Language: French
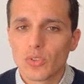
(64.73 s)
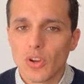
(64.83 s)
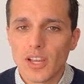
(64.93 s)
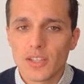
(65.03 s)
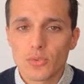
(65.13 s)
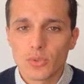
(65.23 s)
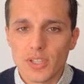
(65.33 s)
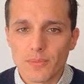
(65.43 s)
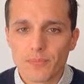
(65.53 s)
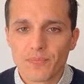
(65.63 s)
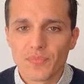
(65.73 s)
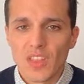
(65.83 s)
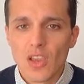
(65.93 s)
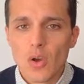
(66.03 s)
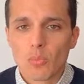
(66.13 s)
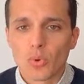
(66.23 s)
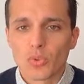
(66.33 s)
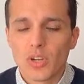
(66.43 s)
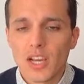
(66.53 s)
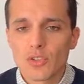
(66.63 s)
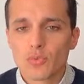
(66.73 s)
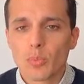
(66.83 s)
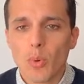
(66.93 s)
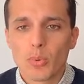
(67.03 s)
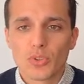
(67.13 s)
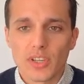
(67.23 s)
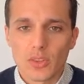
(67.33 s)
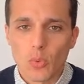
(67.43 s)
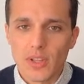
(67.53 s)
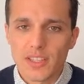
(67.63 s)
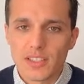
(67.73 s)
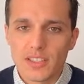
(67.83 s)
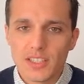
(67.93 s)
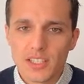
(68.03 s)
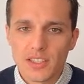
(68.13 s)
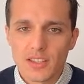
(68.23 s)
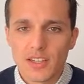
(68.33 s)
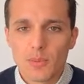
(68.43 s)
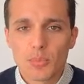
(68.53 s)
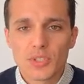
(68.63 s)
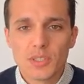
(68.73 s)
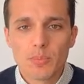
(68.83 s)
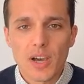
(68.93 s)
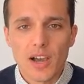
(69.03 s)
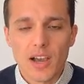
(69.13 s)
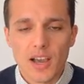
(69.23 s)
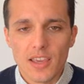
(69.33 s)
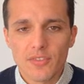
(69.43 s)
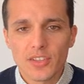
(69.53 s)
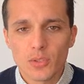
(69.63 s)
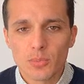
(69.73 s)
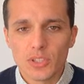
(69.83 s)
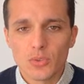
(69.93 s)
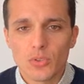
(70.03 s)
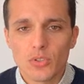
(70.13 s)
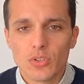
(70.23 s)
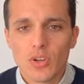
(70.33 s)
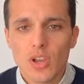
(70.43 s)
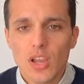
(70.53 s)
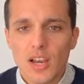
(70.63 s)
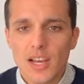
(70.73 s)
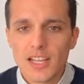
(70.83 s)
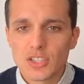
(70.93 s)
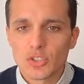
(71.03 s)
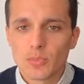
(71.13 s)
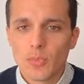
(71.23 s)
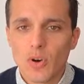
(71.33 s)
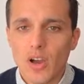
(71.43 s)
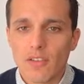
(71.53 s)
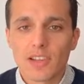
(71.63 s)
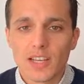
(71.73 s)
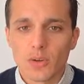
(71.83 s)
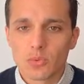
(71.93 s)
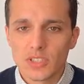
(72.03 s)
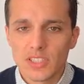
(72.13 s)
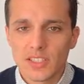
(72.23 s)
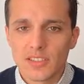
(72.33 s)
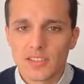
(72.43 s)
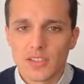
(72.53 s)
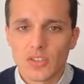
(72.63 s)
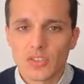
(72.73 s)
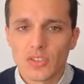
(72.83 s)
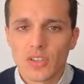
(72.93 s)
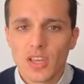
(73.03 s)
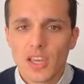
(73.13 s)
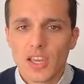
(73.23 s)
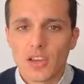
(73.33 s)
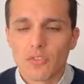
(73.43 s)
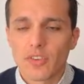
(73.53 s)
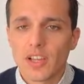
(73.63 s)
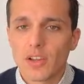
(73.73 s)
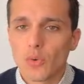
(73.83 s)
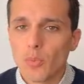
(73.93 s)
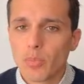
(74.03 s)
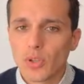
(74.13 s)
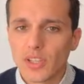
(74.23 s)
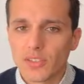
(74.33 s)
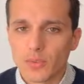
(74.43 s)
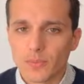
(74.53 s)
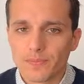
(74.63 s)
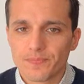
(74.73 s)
dans la durée. Pour cela, je vous proposerai trois techniques, les petits pas à effet domino, l'agencement avec les routines existantes et enfin le plan d'action.